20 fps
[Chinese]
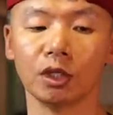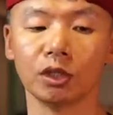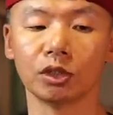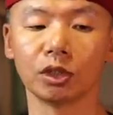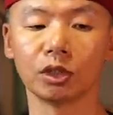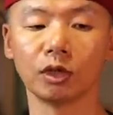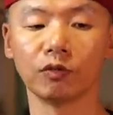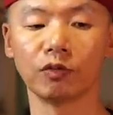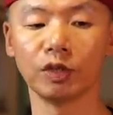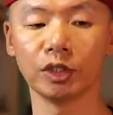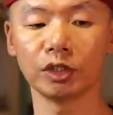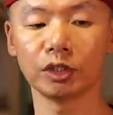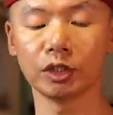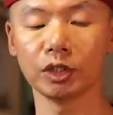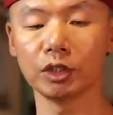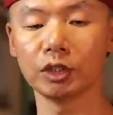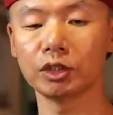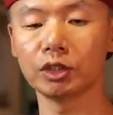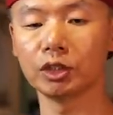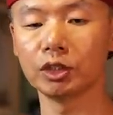就是 V 十
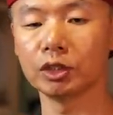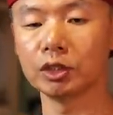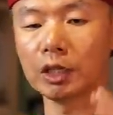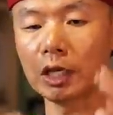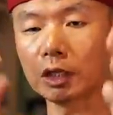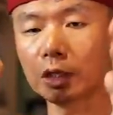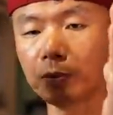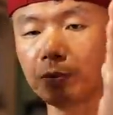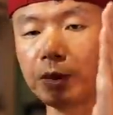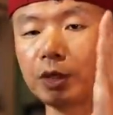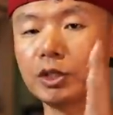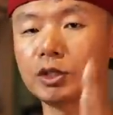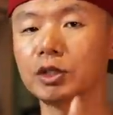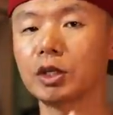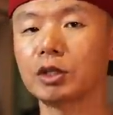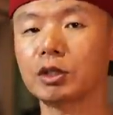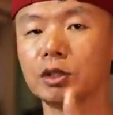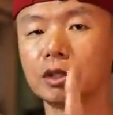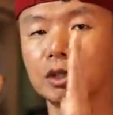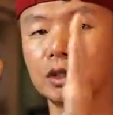一 其实它的避
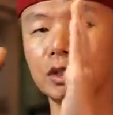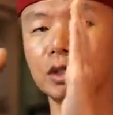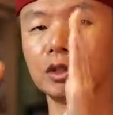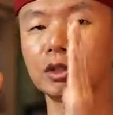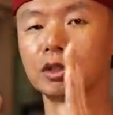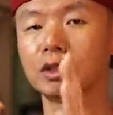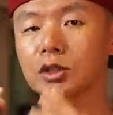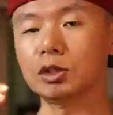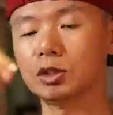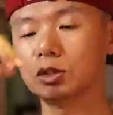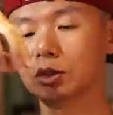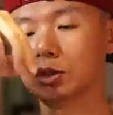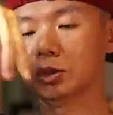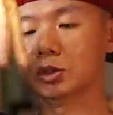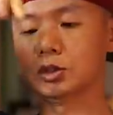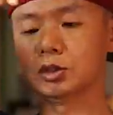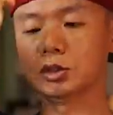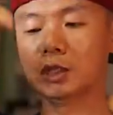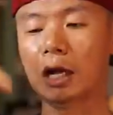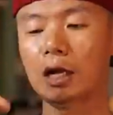震是
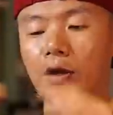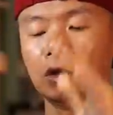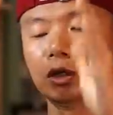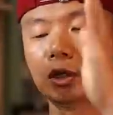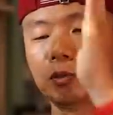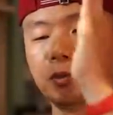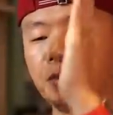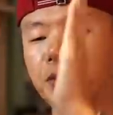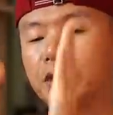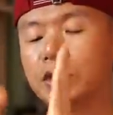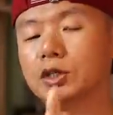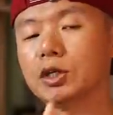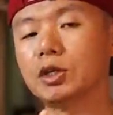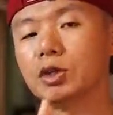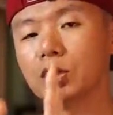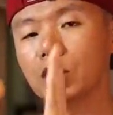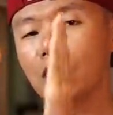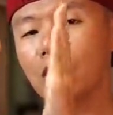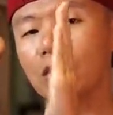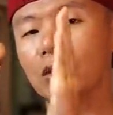它有那个避
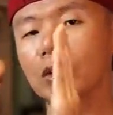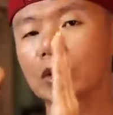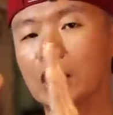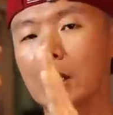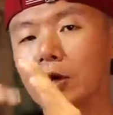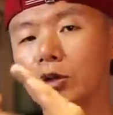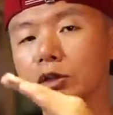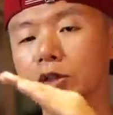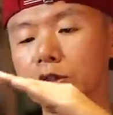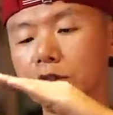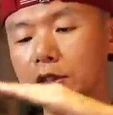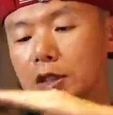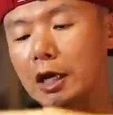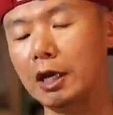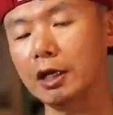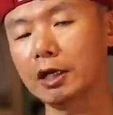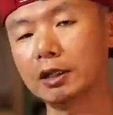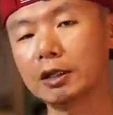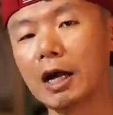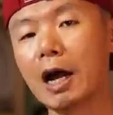震筒，然后是
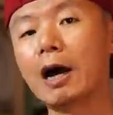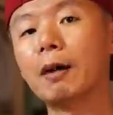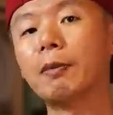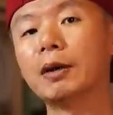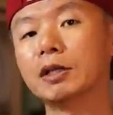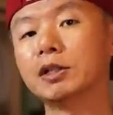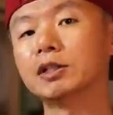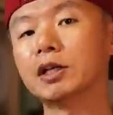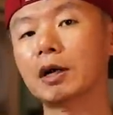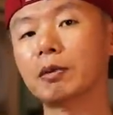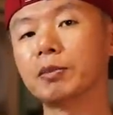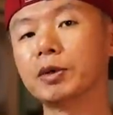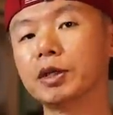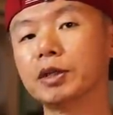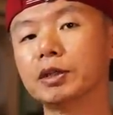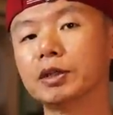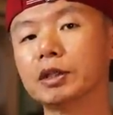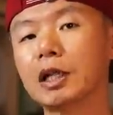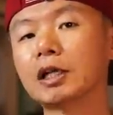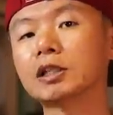在踏板上面，
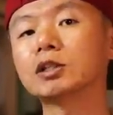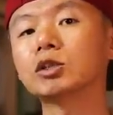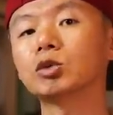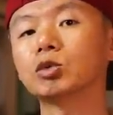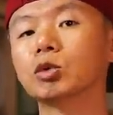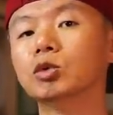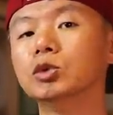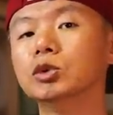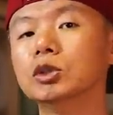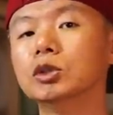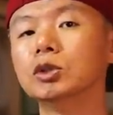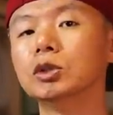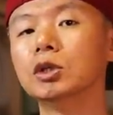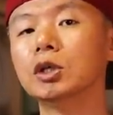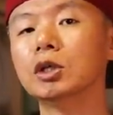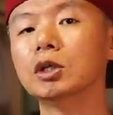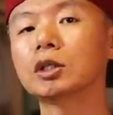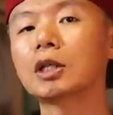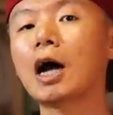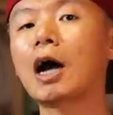它是属于
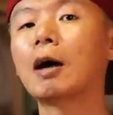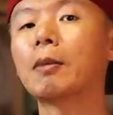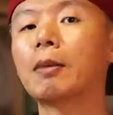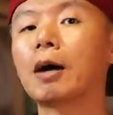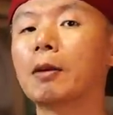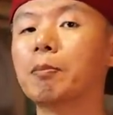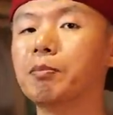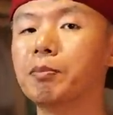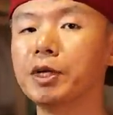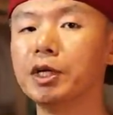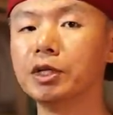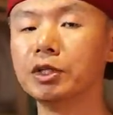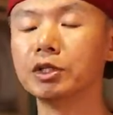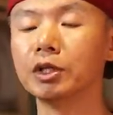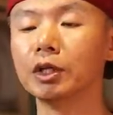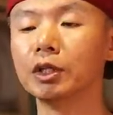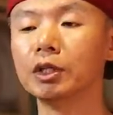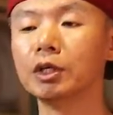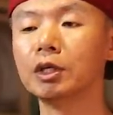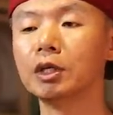踏板避
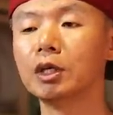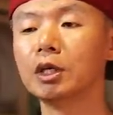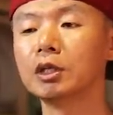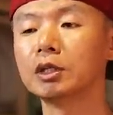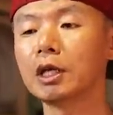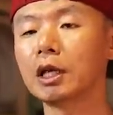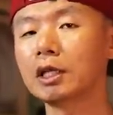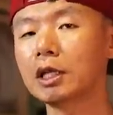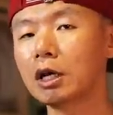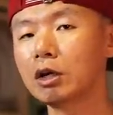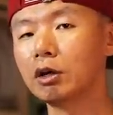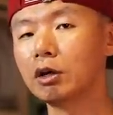震，但是它